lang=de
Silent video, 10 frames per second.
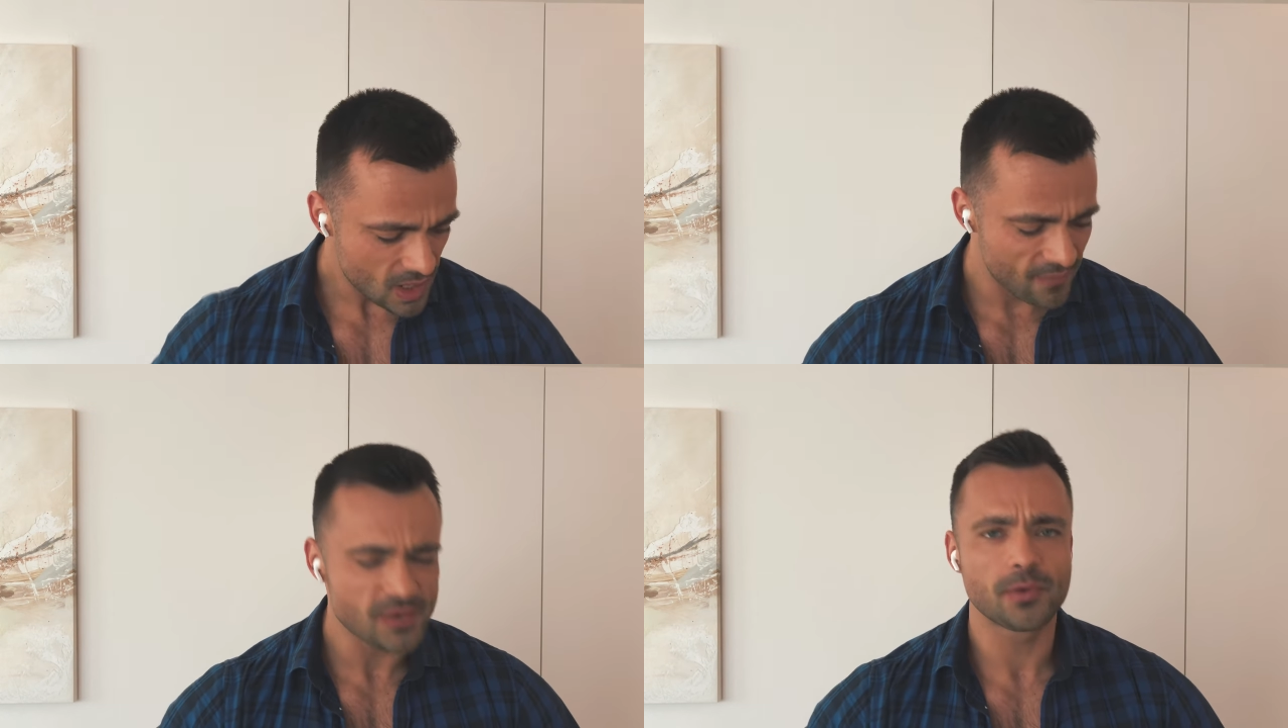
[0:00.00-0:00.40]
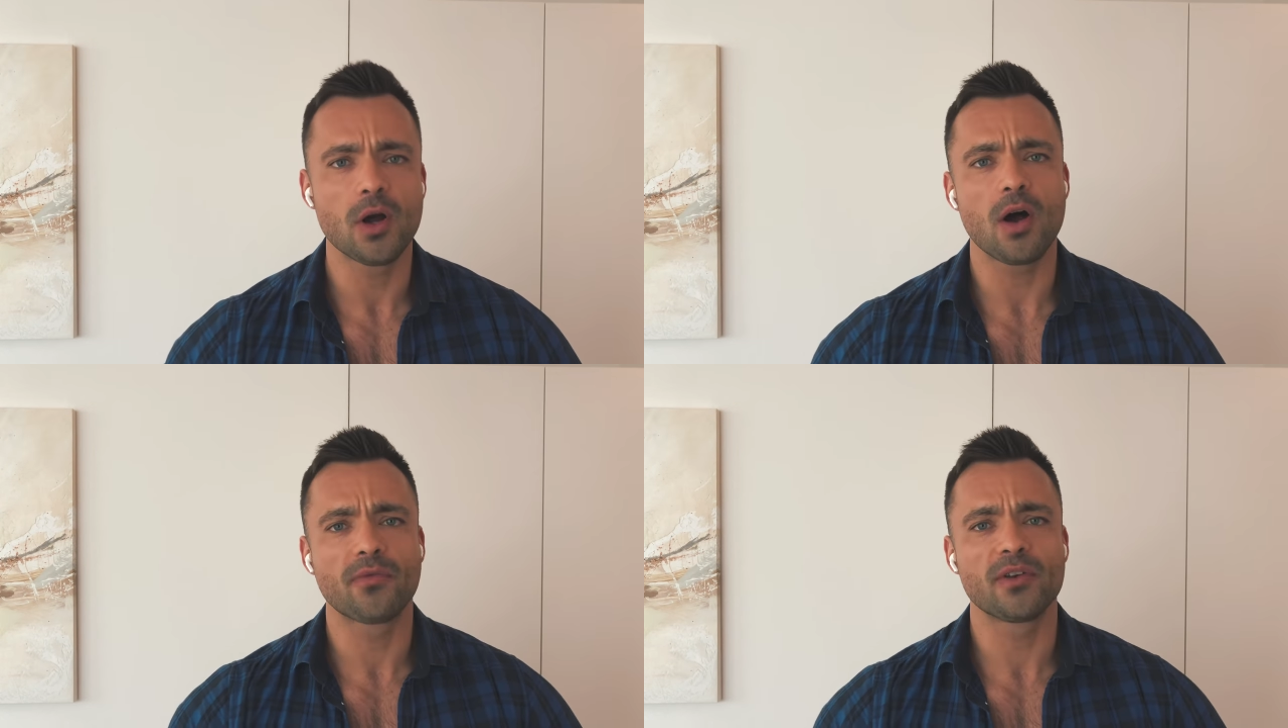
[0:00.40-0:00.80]
Was mir
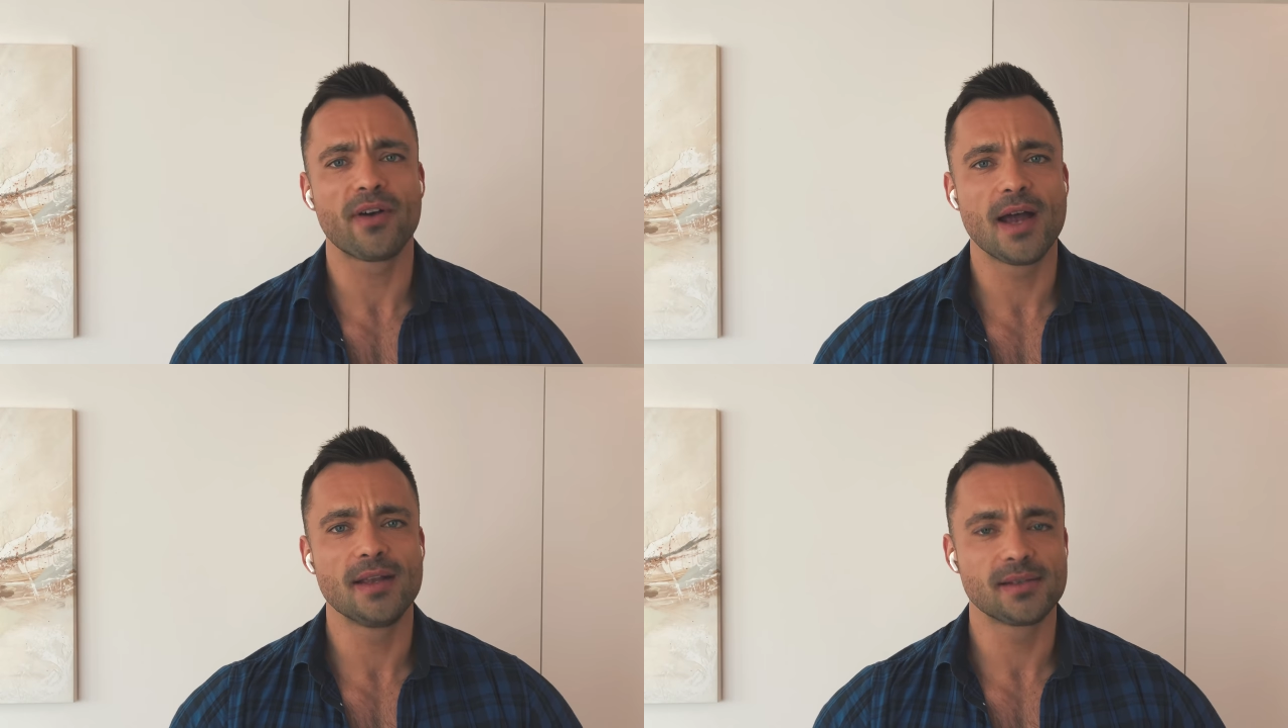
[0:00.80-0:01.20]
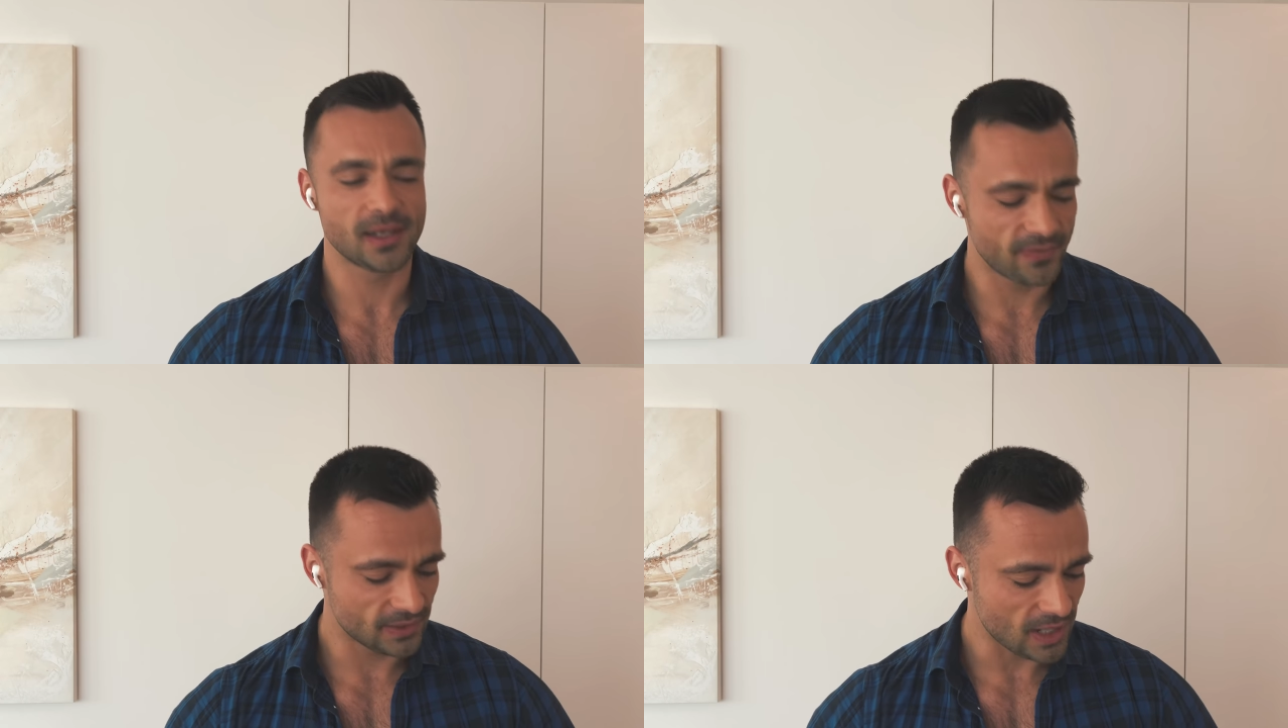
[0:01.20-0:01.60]
noch aufgefallen ist,
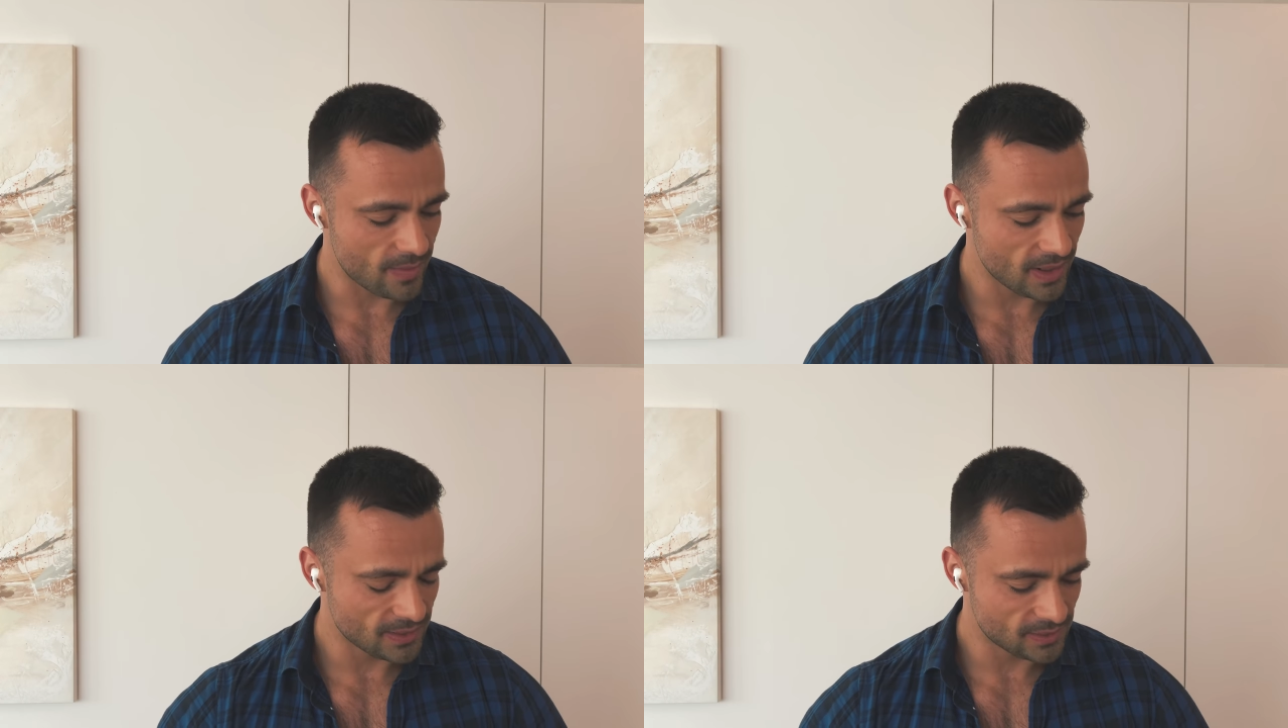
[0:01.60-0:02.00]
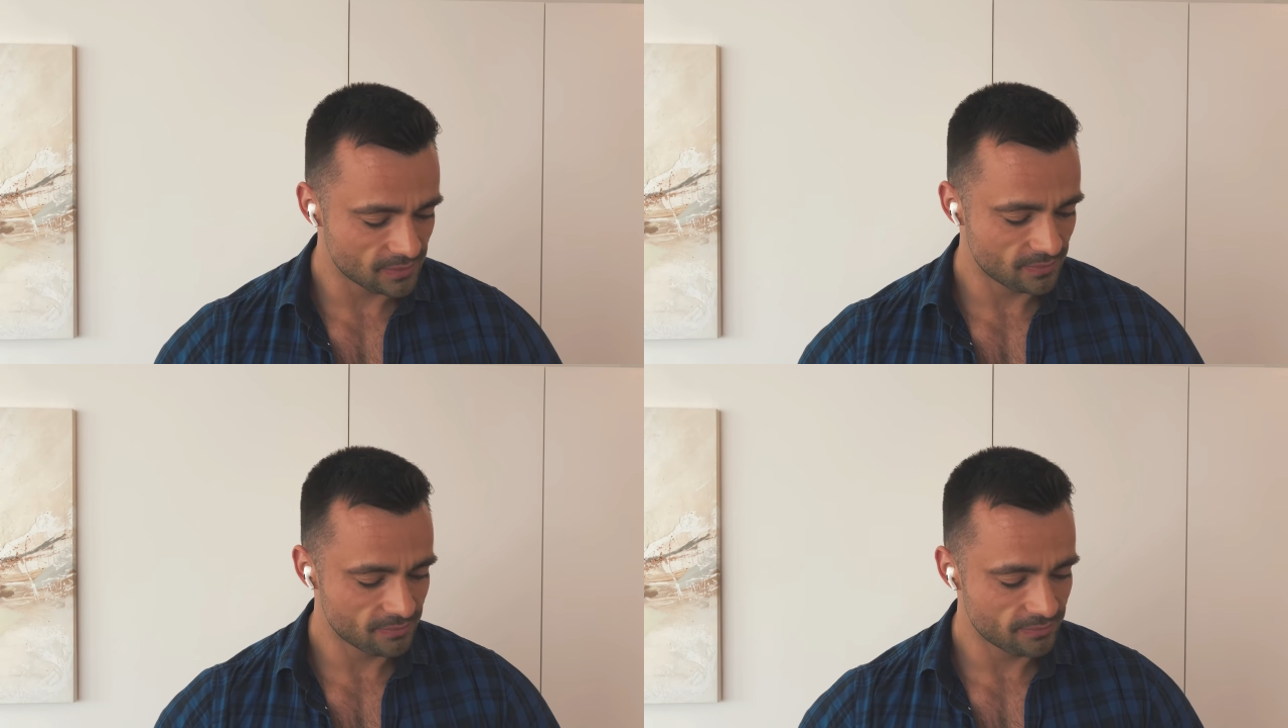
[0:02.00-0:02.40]
ich war
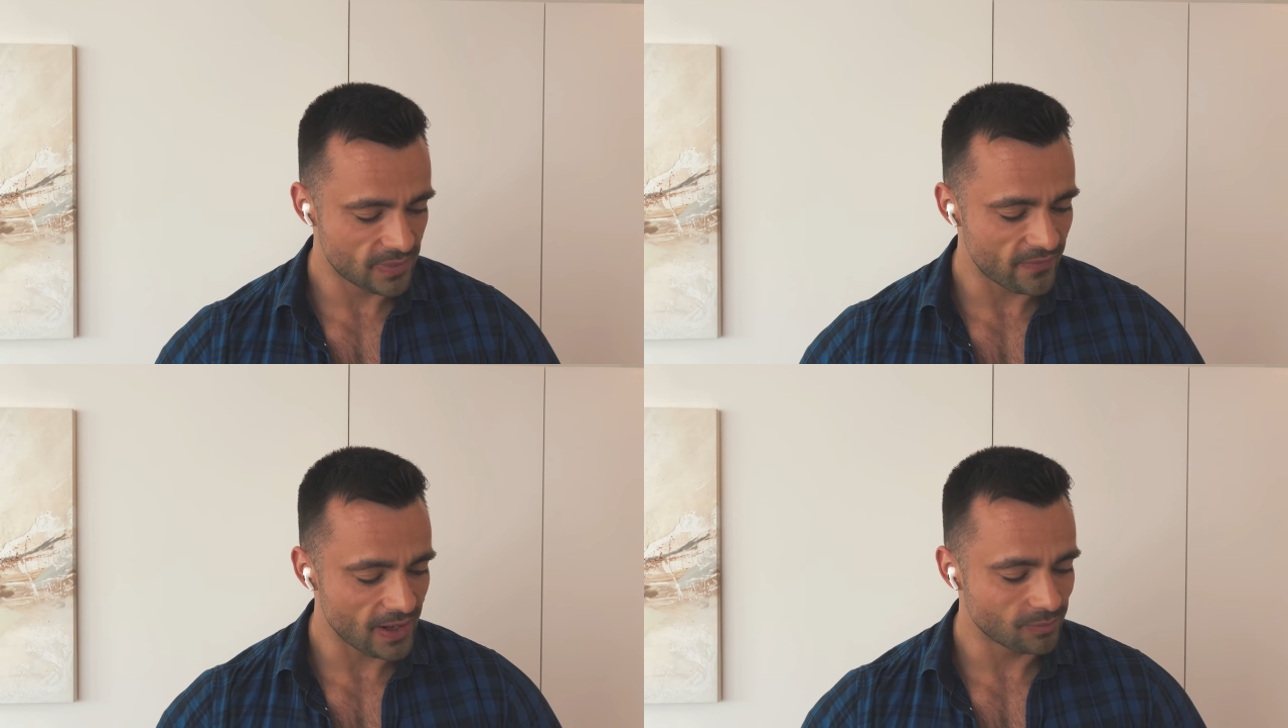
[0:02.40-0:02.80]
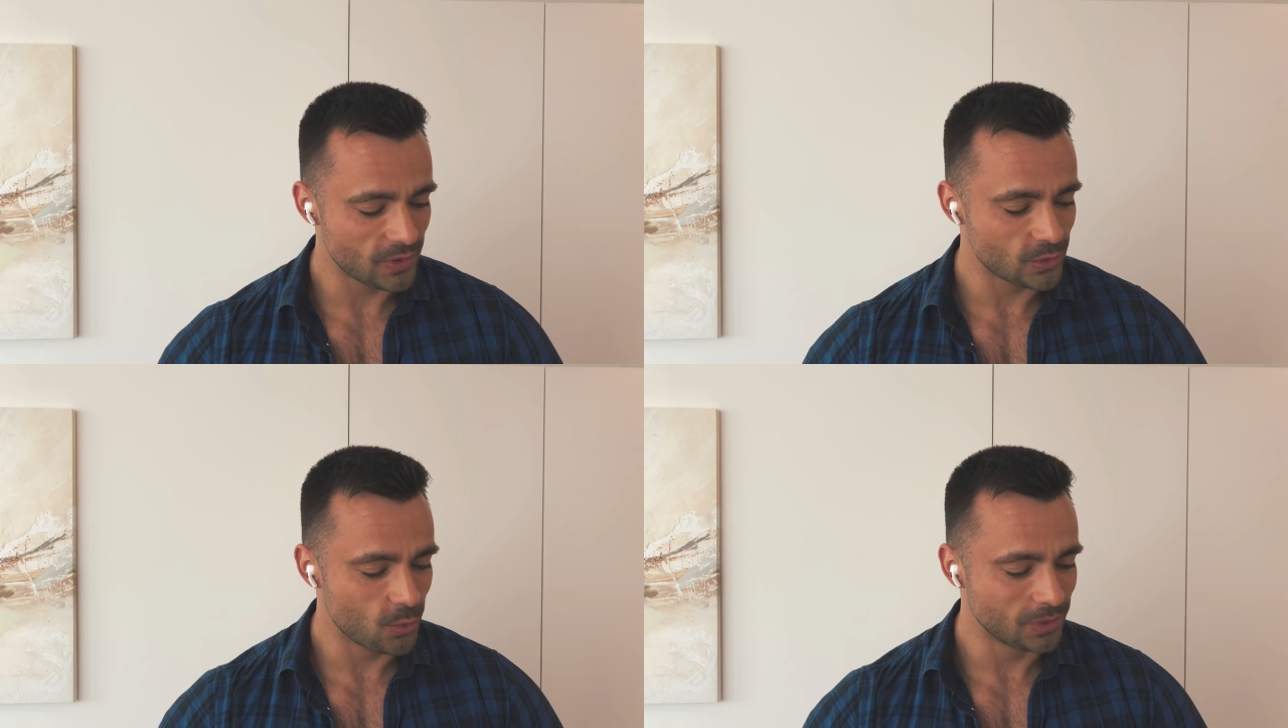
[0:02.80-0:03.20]
damals bei weitem
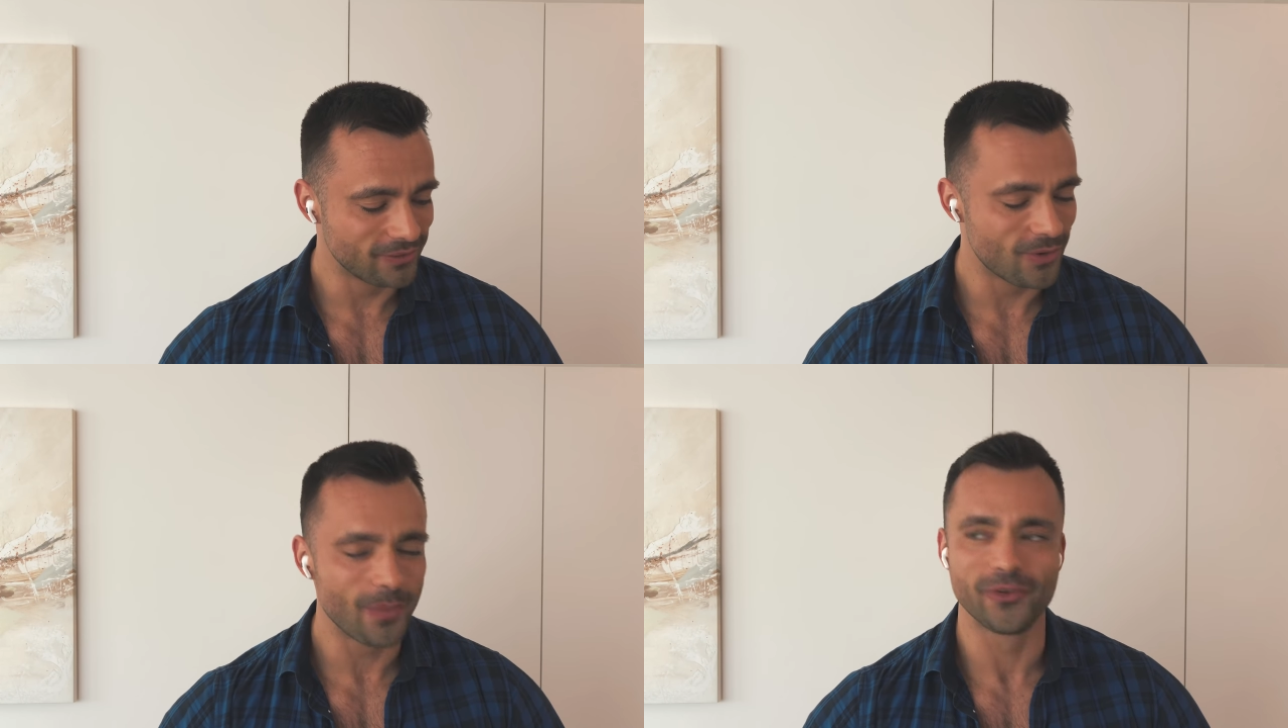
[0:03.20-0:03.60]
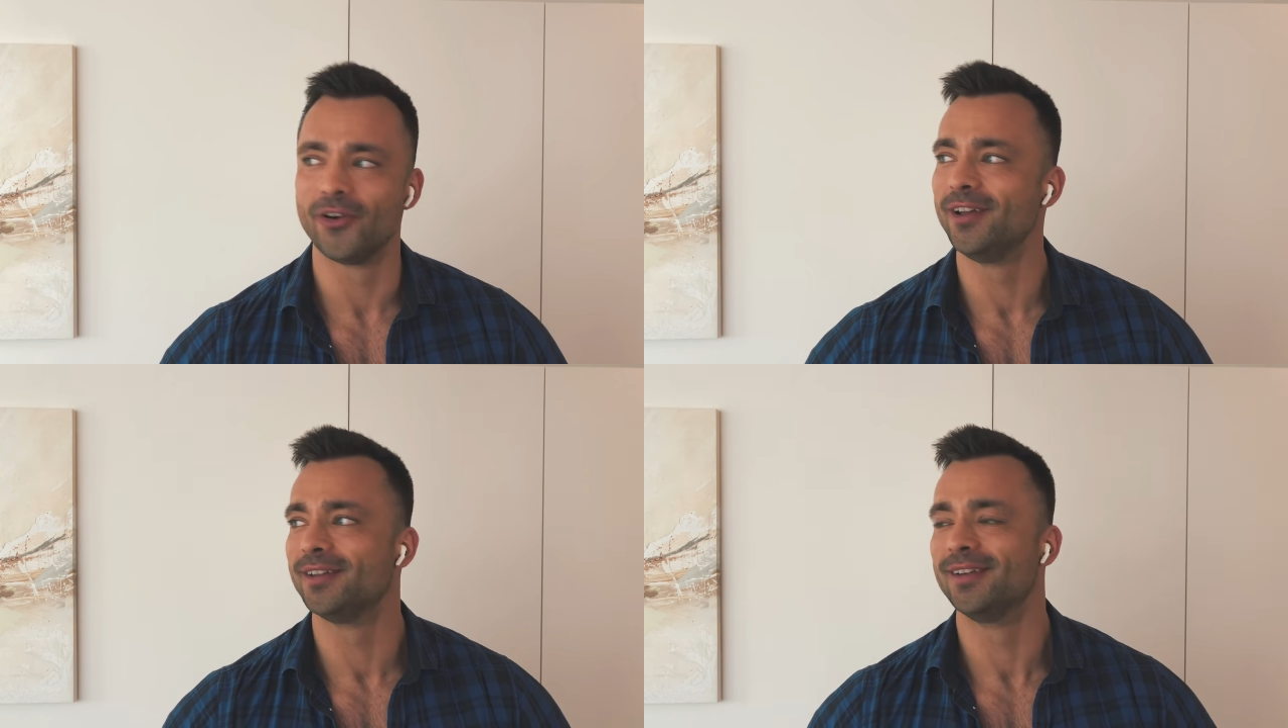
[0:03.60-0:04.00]
nicht so gut in Form wie
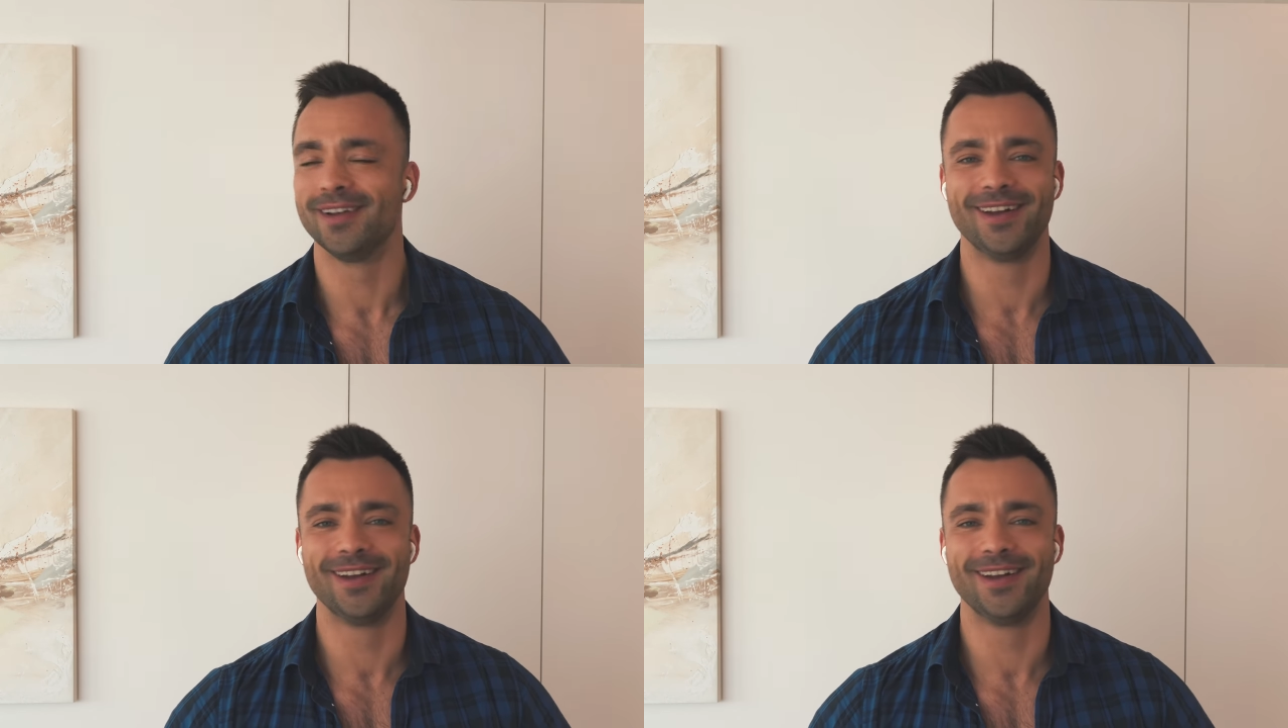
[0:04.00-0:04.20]
heute.